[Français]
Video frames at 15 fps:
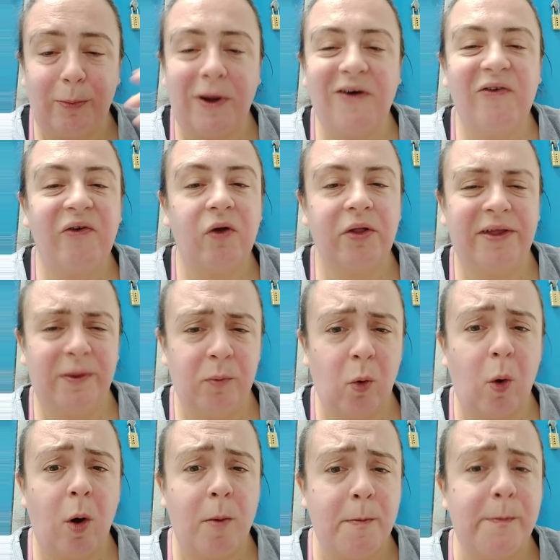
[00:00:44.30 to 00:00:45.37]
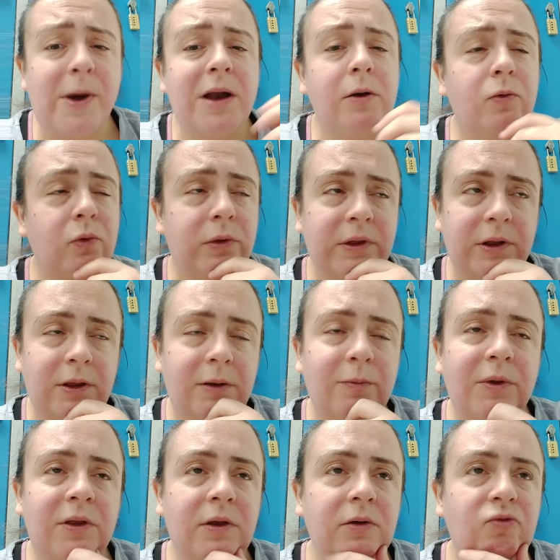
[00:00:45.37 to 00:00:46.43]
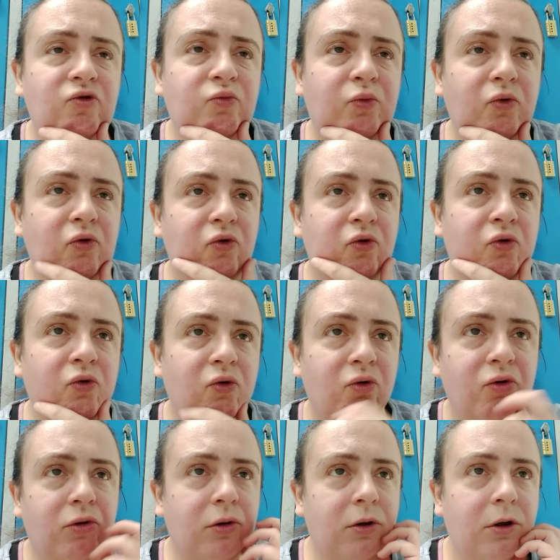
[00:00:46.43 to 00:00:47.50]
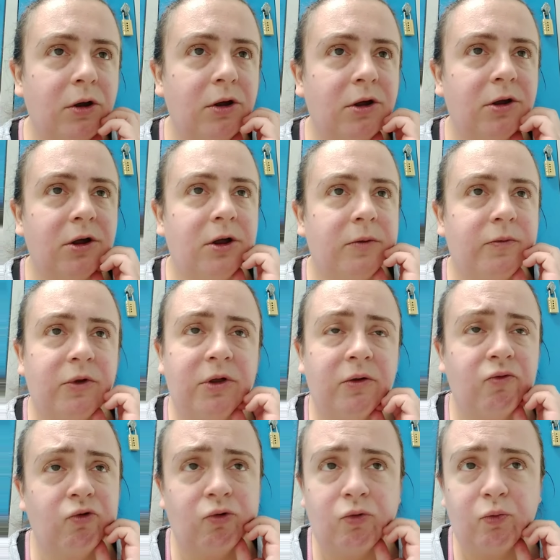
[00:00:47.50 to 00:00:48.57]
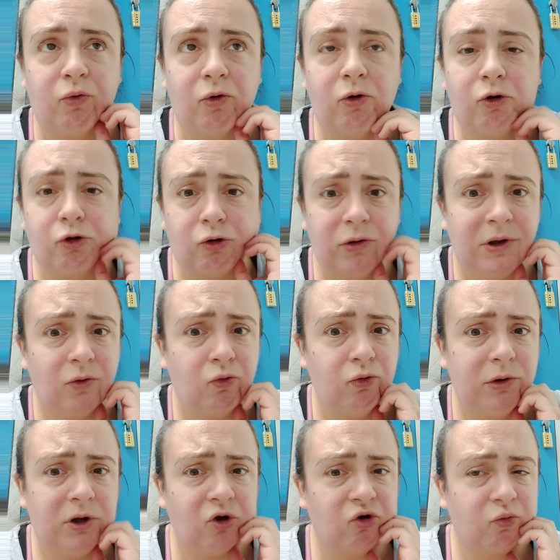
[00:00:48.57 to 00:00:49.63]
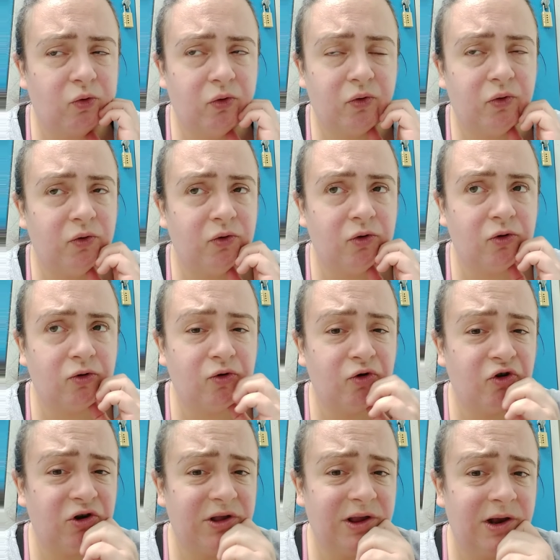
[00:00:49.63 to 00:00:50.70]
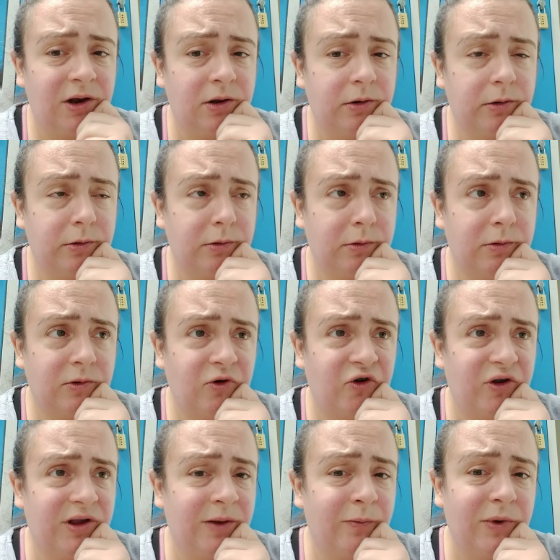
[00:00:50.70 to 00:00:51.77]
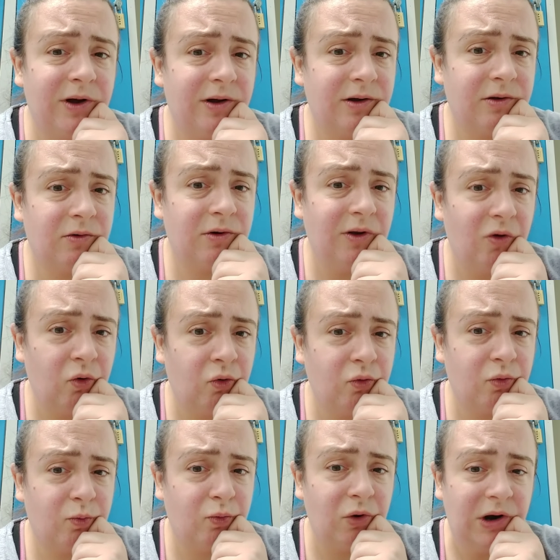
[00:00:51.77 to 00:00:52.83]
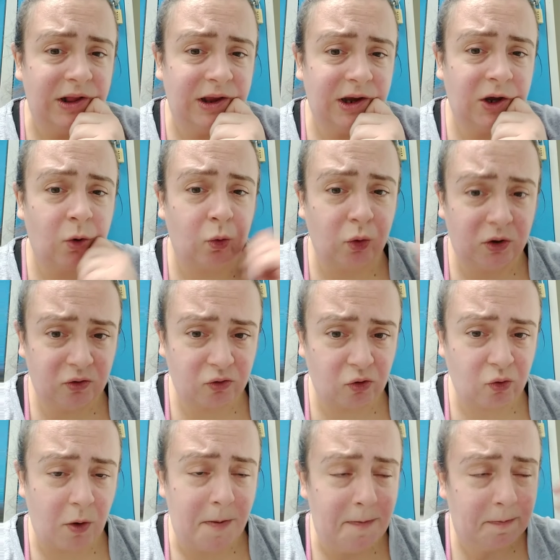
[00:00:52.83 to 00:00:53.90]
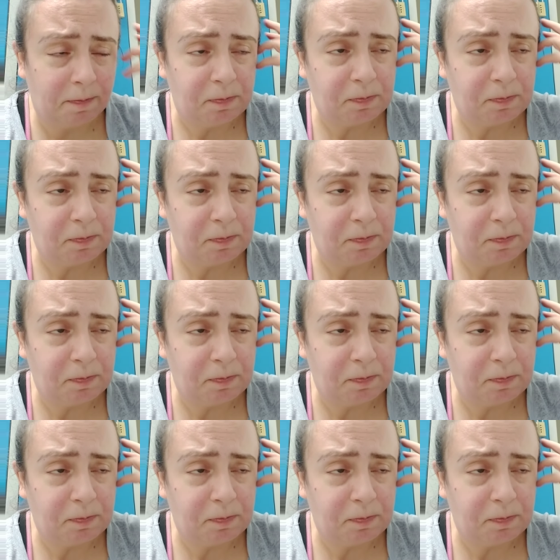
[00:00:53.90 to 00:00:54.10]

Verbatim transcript: pas forcément en mal d'une certaine manière. Je pense que bah, si vous on prend le temps d'écouter, je pense que j'étais j'étais pas là pour l'attaquer ou quoi que ce soit.